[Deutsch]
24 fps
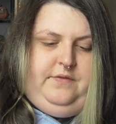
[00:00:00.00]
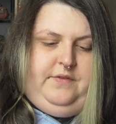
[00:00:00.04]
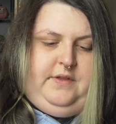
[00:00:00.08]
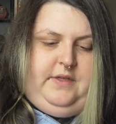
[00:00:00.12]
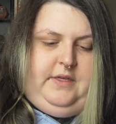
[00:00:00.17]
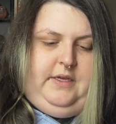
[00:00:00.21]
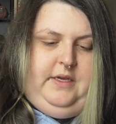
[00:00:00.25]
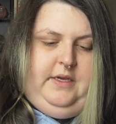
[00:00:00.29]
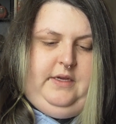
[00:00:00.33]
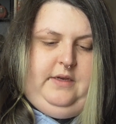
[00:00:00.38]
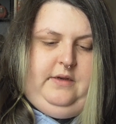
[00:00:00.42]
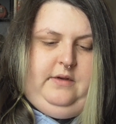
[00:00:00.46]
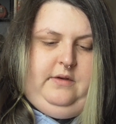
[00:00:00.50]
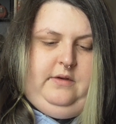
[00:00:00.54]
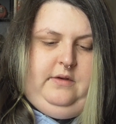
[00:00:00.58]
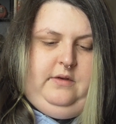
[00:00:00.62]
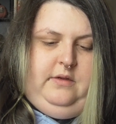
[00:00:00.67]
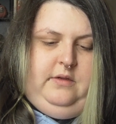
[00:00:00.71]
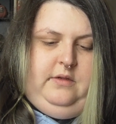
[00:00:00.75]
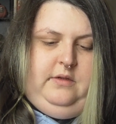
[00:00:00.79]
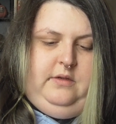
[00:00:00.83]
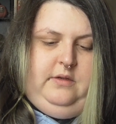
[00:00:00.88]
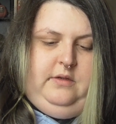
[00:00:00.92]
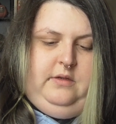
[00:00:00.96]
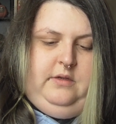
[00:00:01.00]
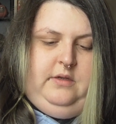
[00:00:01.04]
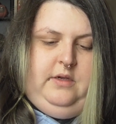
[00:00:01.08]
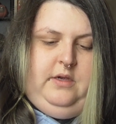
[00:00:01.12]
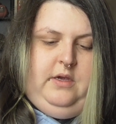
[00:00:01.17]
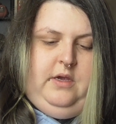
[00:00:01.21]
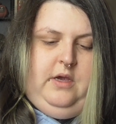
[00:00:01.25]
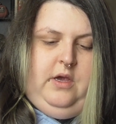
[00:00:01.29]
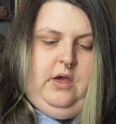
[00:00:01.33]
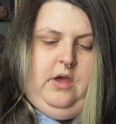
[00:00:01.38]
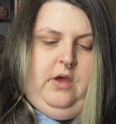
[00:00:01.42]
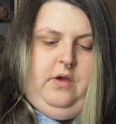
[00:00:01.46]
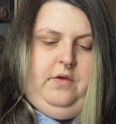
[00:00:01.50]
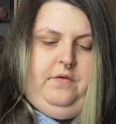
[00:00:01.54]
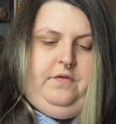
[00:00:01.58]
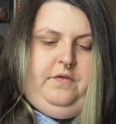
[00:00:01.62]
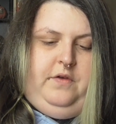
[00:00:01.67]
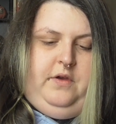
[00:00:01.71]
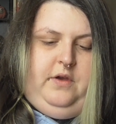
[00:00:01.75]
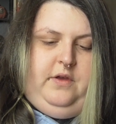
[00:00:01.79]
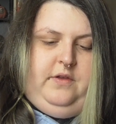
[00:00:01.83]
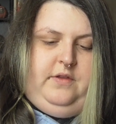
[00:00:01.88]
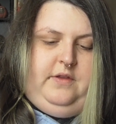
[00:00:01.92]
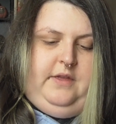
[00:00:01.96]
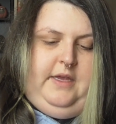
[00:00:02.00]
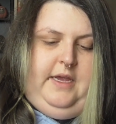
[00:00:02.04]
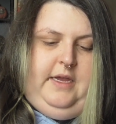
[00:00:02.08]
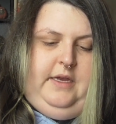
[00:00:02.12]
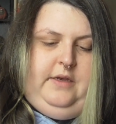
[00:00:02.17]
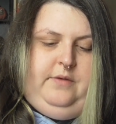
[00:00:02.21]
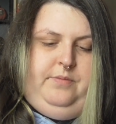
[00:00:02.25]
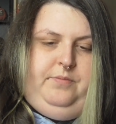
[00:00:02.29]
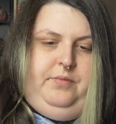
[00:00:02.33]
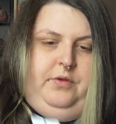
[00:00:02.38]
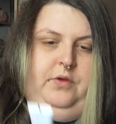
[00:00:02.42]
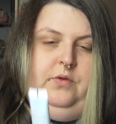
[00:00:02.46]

Skin. First Aid